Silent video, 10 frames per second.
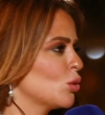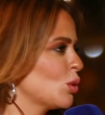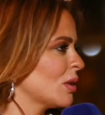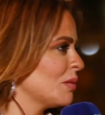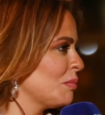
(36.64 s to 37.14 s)

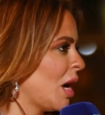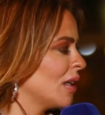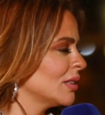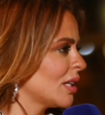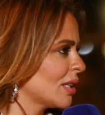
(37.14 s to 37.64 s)
دور
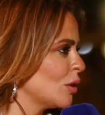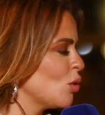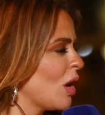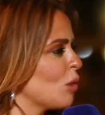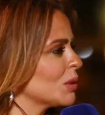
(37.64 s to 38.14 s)
محضرين
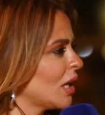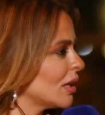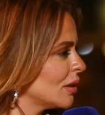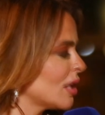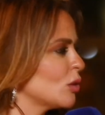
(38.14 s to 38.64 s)
له او
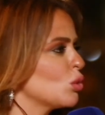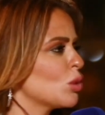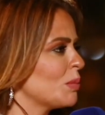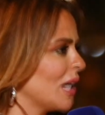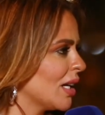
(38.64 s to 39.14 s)
بتحضري
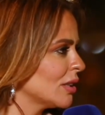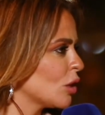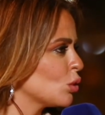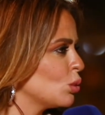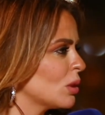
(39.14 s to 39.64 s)
دور
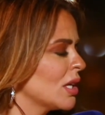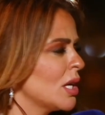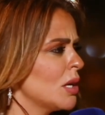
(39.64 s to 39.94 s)
بيحضر دور